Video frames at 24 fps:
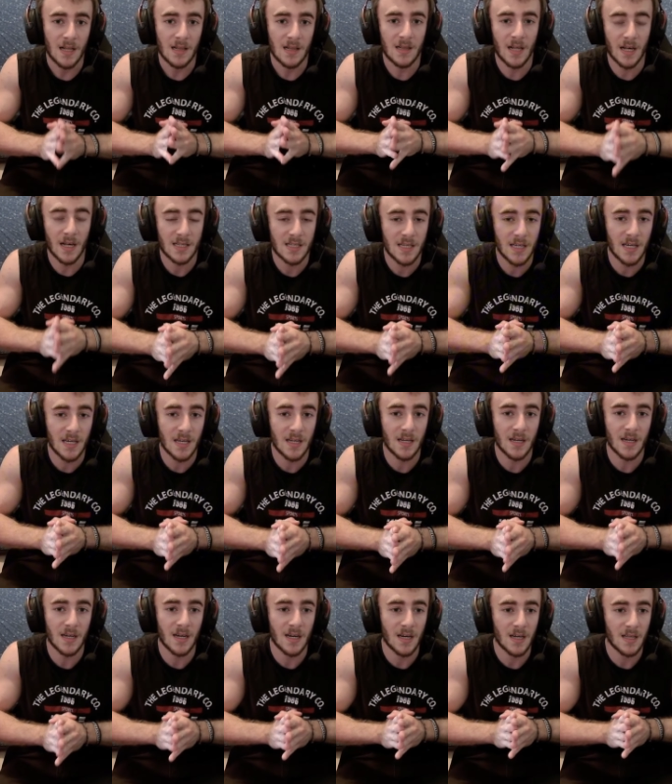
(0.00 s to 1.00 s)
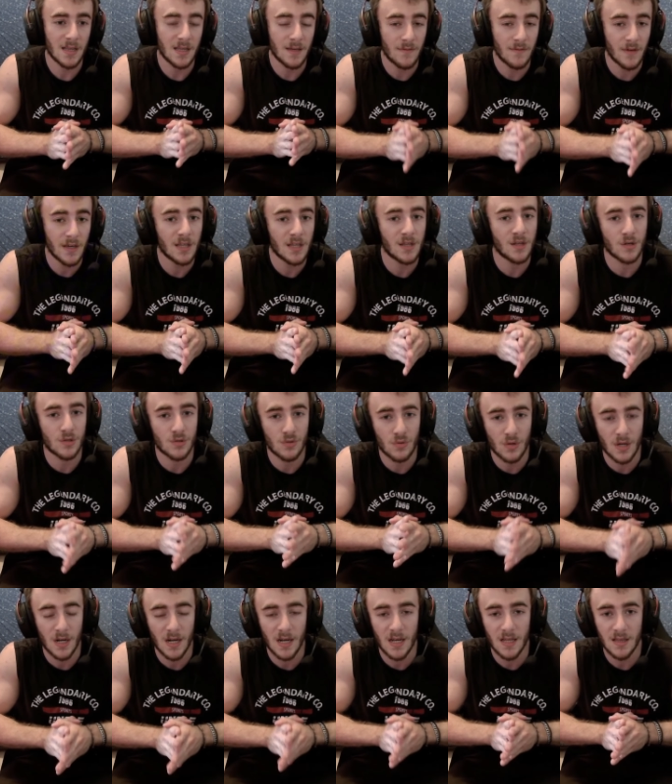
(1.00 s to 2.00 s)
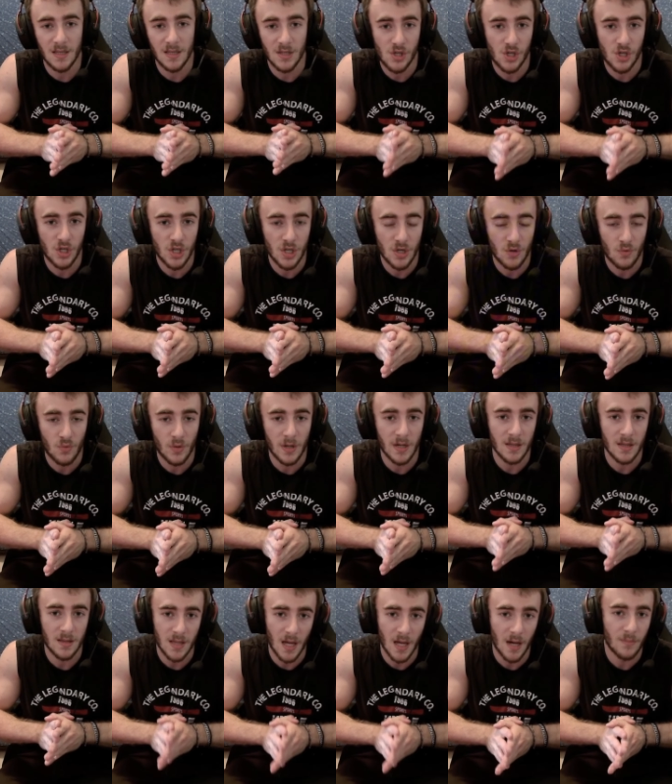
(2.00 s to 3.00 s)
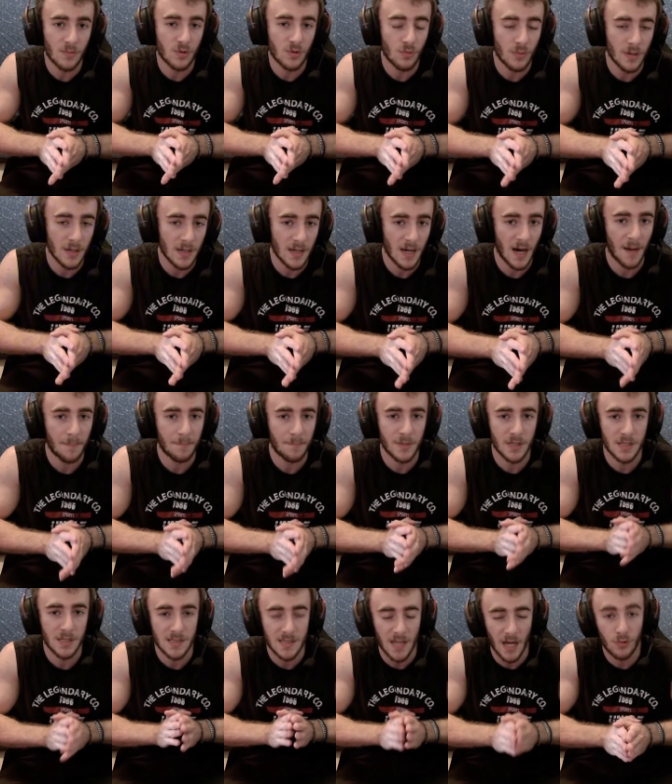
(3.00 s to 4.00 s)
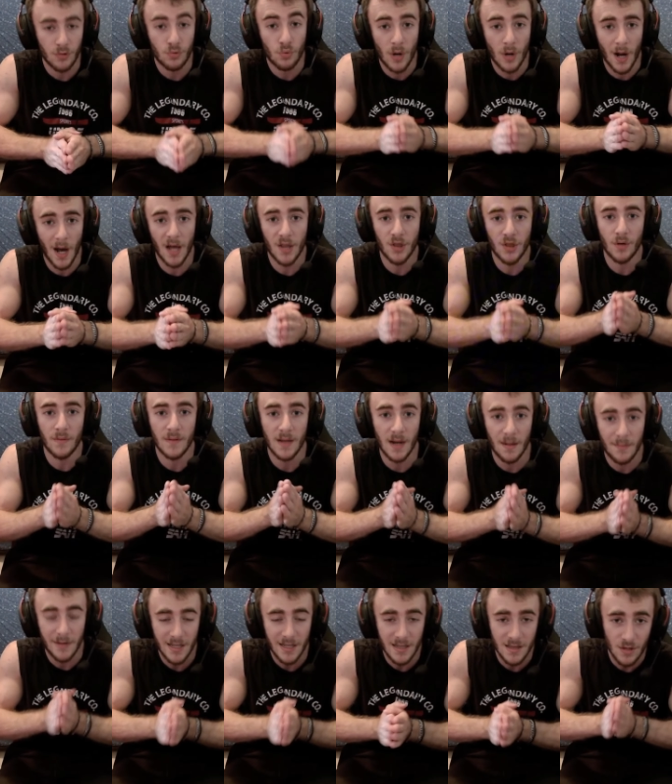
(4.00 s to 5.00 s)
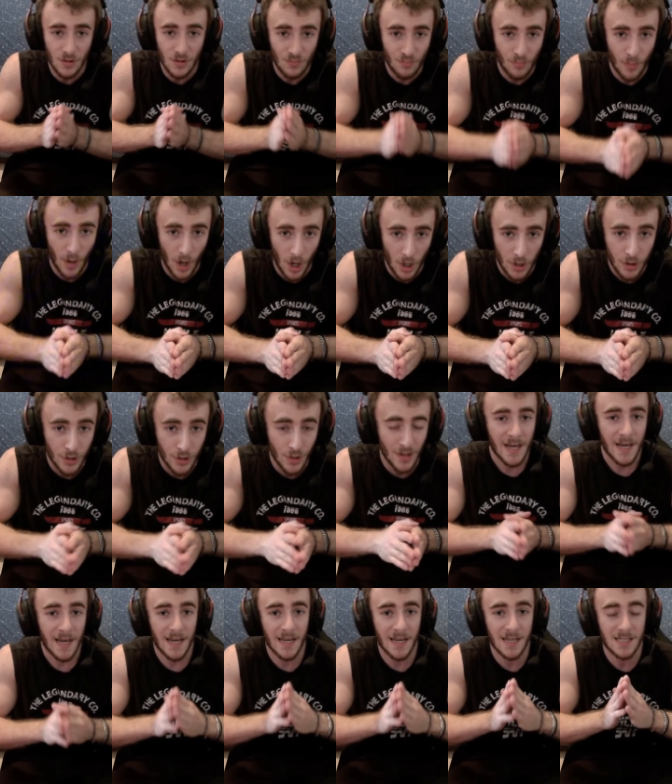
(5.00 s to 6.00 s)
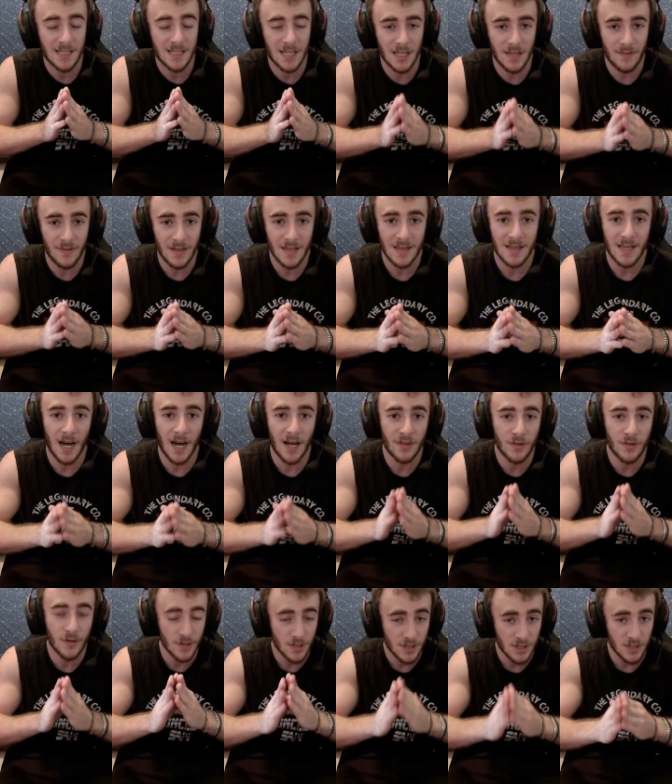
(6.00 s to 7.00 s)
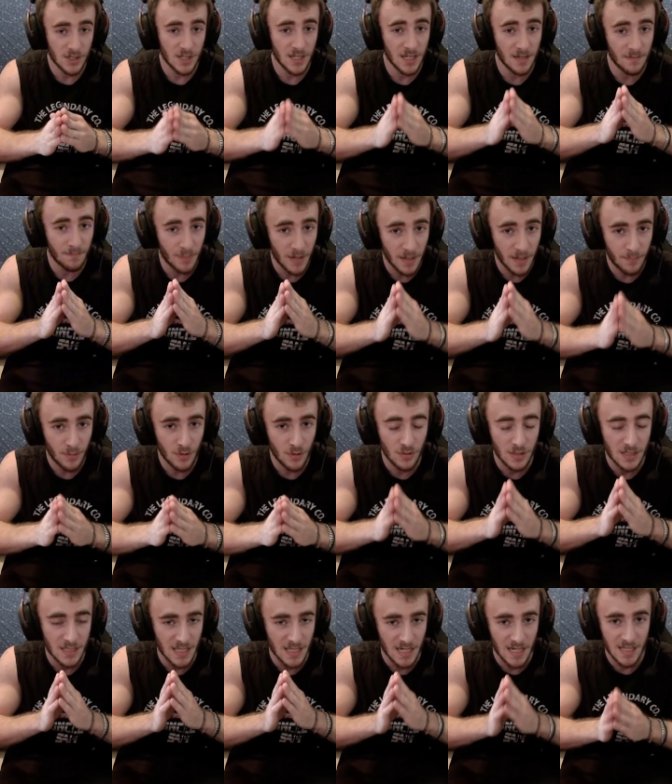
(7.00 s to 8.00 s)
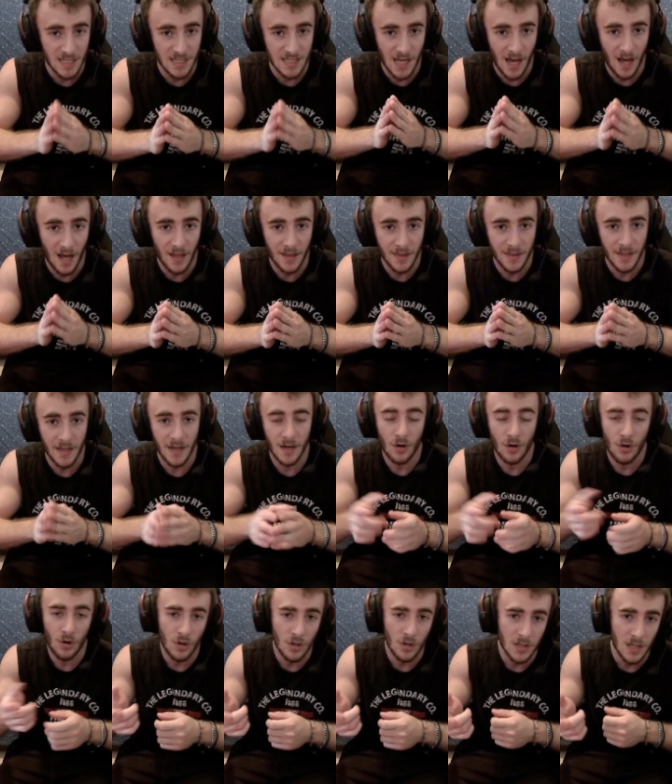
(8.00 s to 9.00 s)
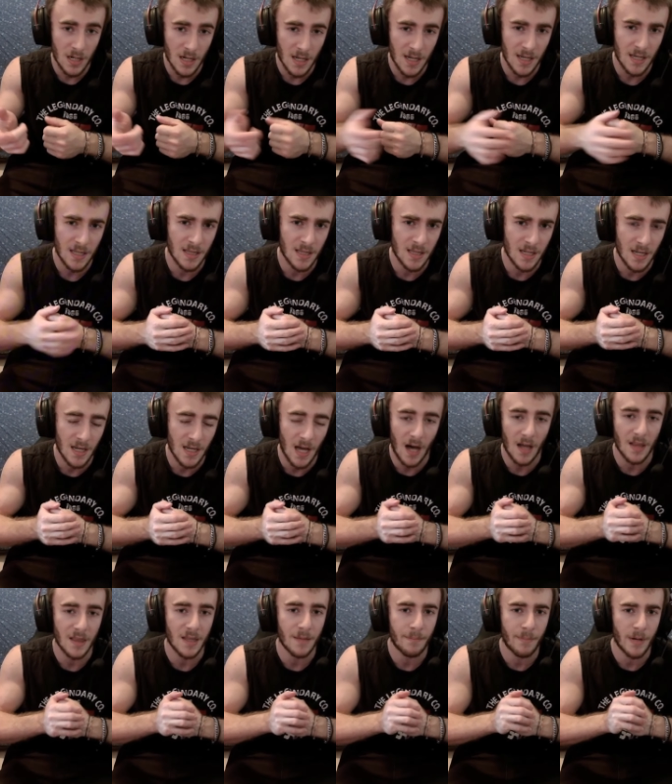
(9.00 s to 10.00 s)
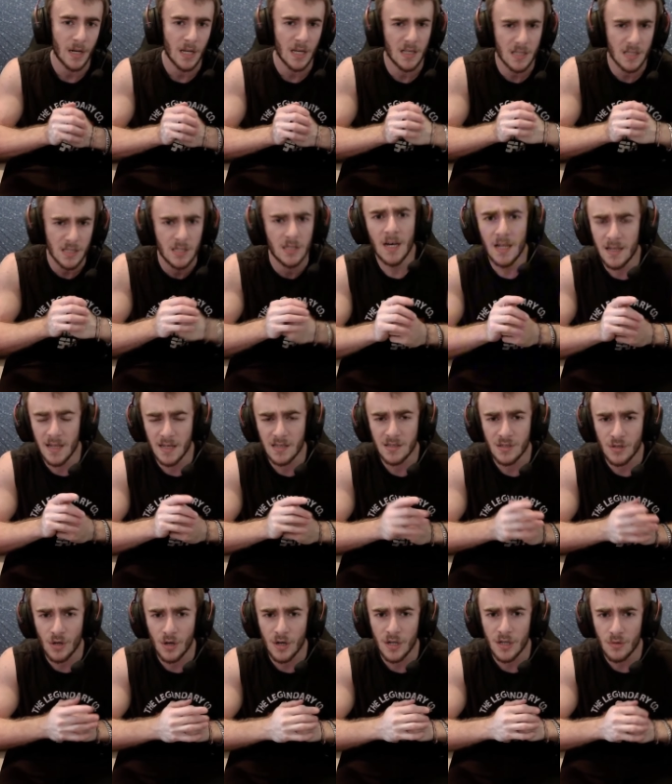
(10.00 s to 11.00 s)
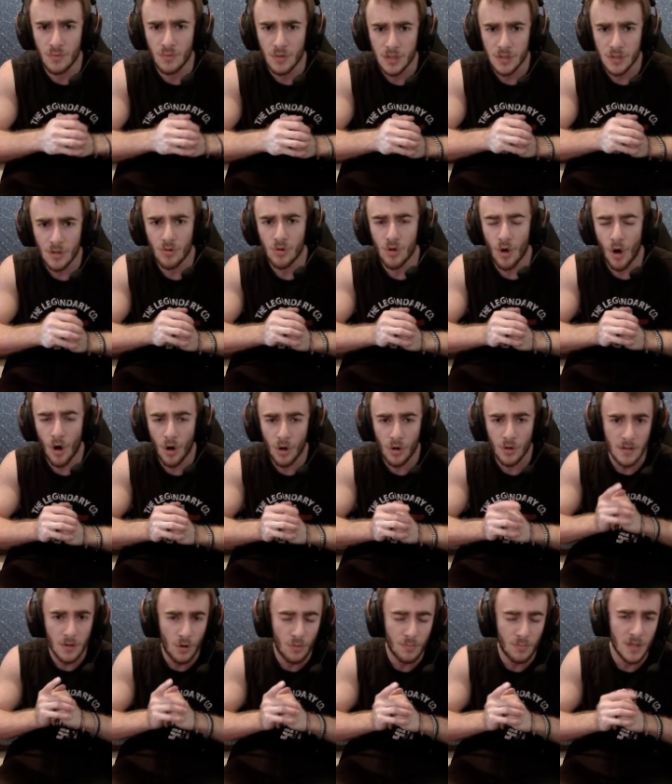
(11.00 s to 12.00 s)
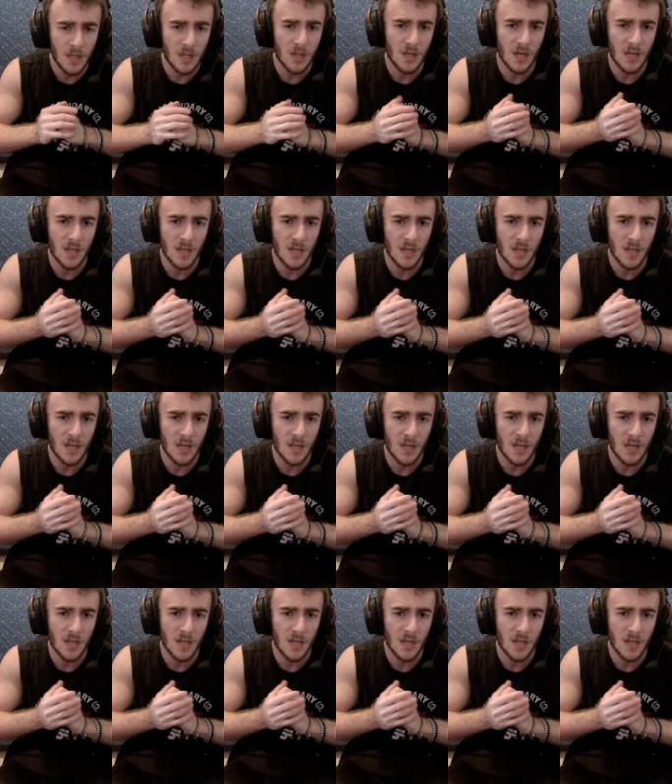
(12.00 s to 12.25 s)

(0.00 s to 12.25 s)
la serie di video su Granny 5 Time to Wake Up sta durando veramente un botto e sta diventando sempre più stressante oltre che intrigante perché sì la storia di questo gioco comincia a